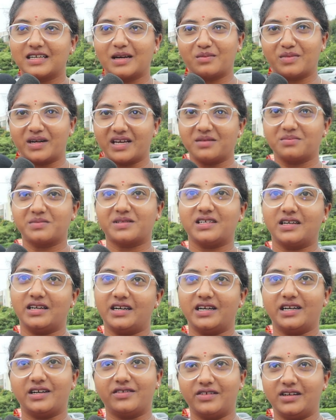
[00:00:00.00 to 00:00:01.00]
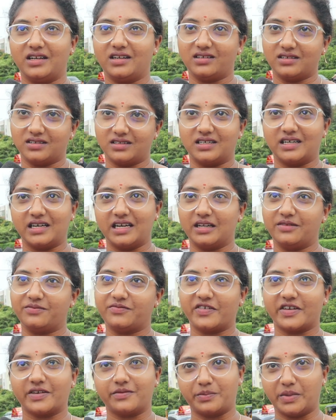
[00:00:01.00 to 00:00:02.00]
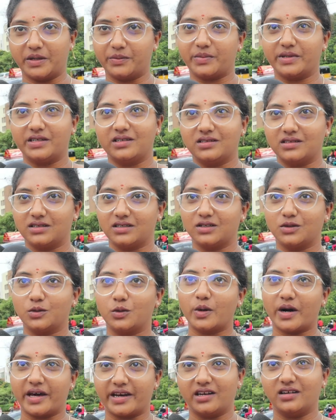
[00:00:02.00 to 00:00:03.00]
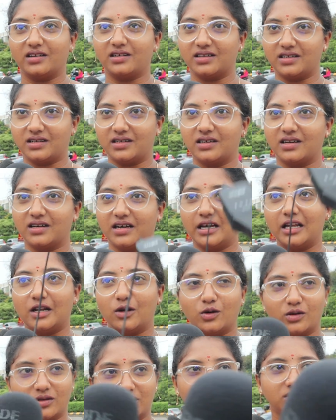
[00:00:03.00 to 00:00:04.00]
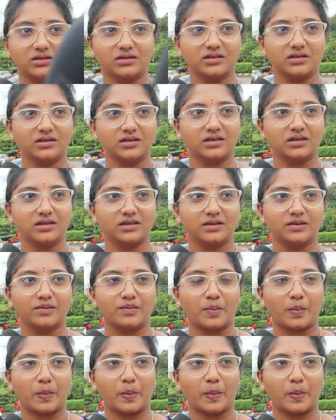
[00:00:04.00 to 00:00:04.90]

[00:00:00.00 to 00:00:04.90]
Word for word: సమ్టైమ్స్ ఇట్ విల్ హెల్ప్ ఫర్ పీపుల్ హూ ఆర్ ఇన్ అలో సోనియా ఎలా